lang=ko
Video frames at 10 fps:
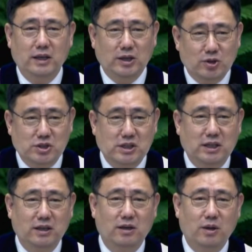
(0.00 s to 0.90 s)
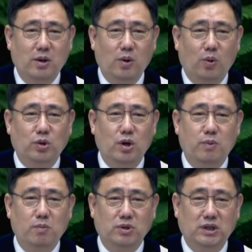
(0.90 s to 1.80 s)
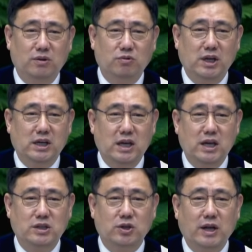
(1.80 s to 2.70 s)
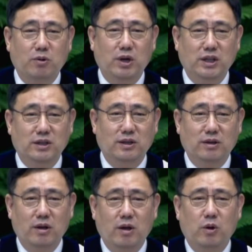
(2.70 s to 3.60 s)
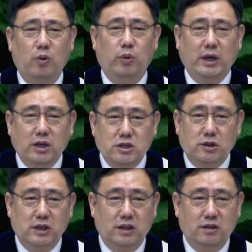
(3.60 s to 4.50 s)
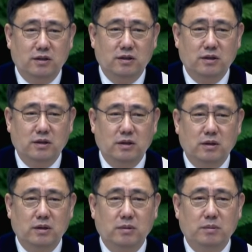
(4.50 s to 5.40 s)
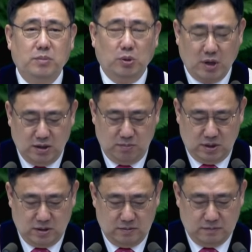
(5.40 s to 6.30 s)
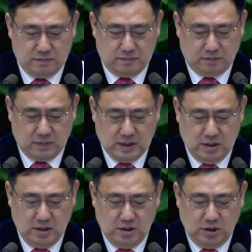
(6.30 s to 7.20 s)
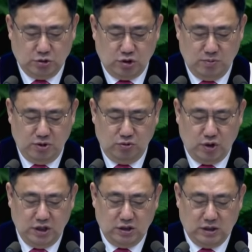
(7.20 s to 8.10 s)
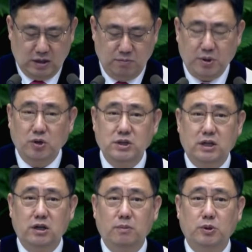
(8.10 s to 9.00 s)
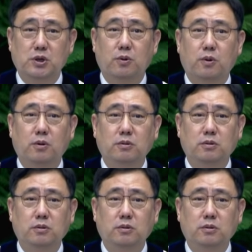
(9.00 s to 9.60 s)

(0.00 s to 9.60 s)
이것이 오늘 본문이 우리에게 전하고 있는 획기적인 변화입니다. 예수님은 누워있는 한 병자를 보셨고,